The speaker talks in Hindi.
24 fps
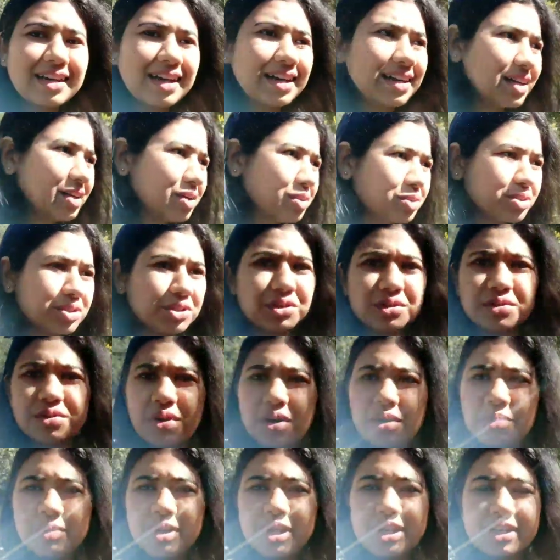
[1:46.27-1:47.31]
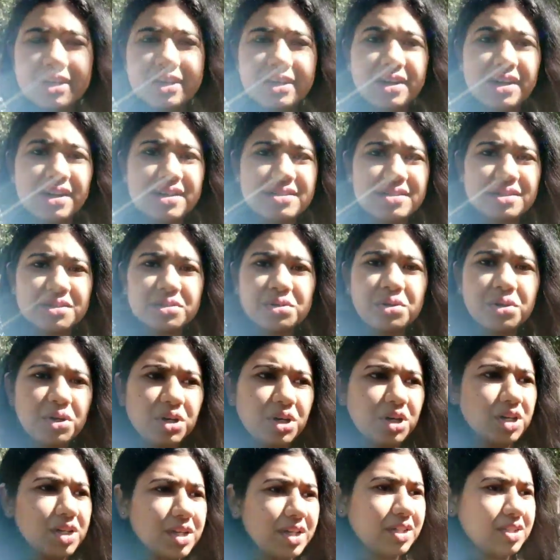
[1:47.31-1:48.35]
रेडी होती हूँ और मेरी कजन को
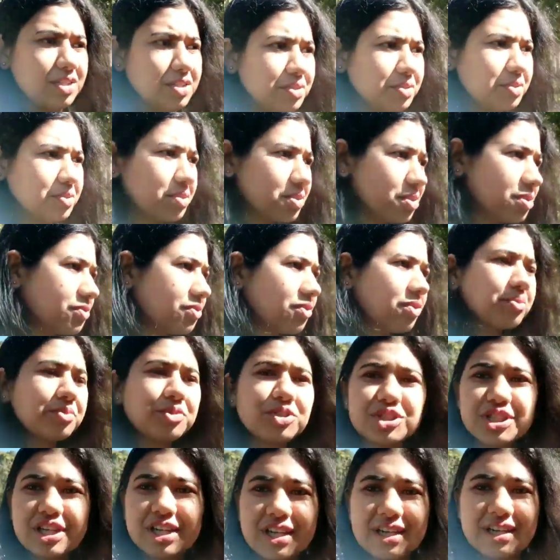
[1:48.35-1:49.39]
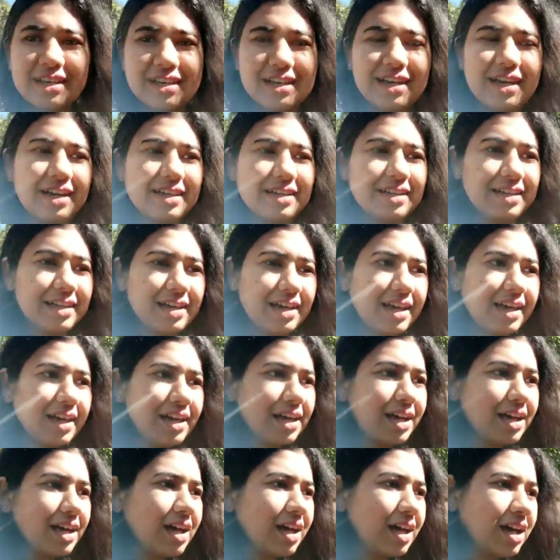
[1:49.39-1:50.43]
कॉल करती हूँ क्योंकि वो मुझे लेने आ रही है
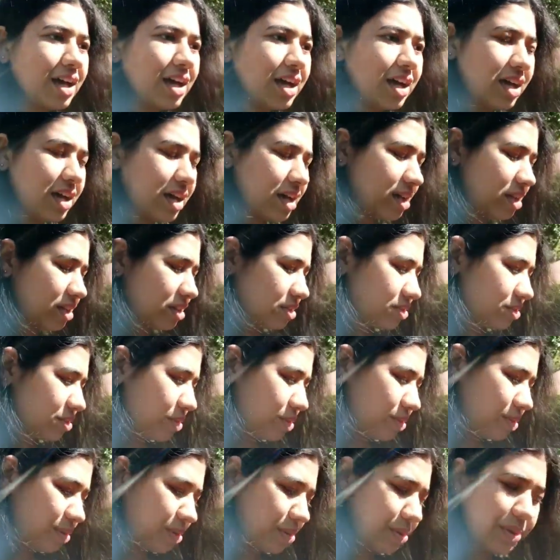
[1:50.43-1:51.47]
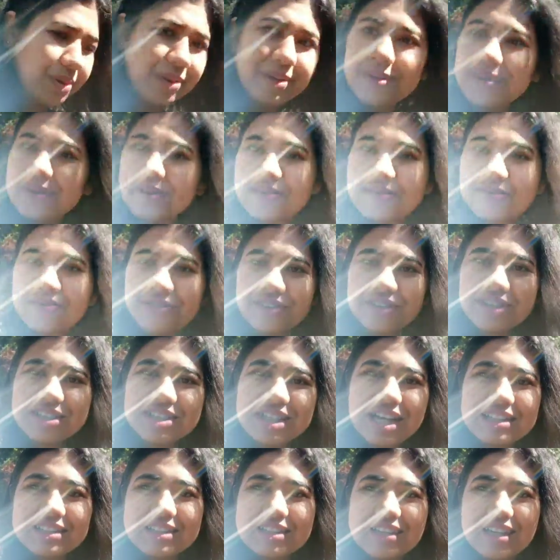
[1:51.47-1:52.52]
तो फिर
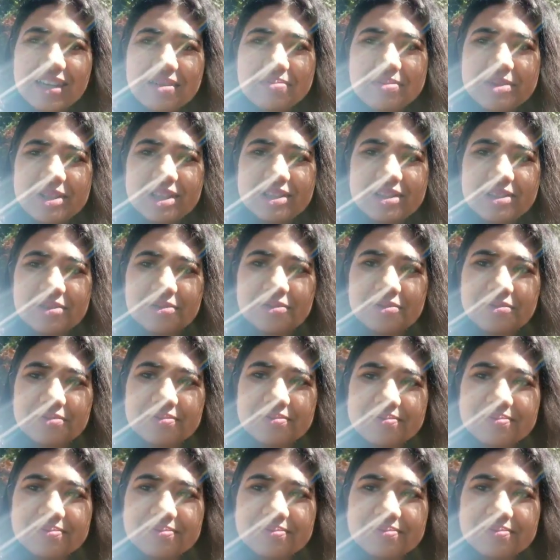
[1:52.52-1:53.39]
जाते टाइम मिलते हूँ